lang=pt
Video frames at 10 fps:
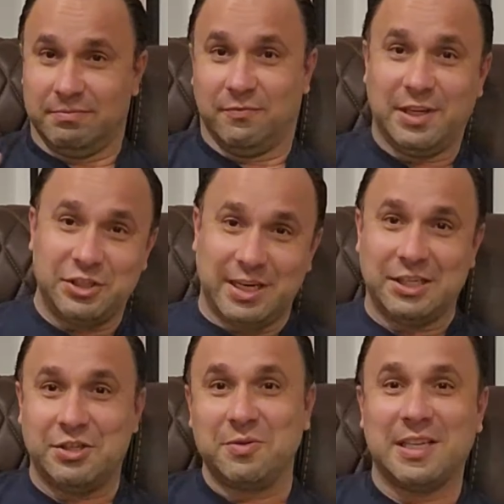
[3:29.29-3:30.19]
vê
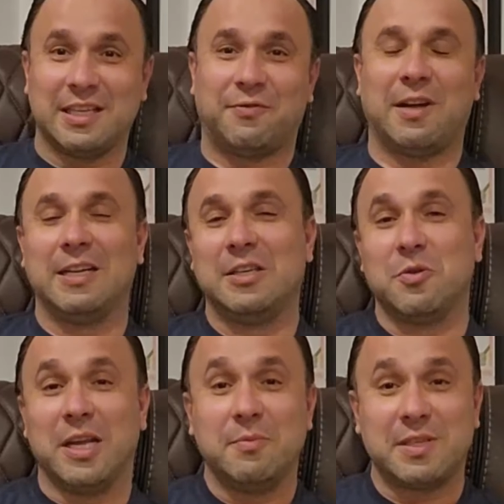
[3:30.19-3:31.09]
direitinho o que você está
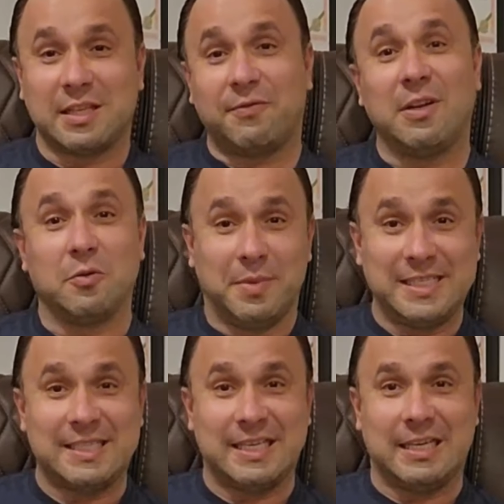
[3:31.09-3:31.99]
falando aí, porque você está falando
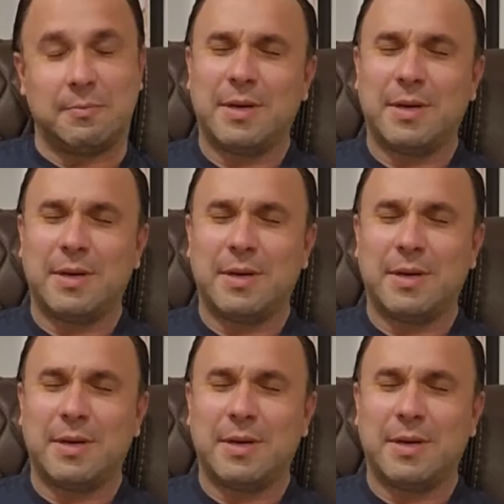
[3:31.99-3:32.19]
besteira.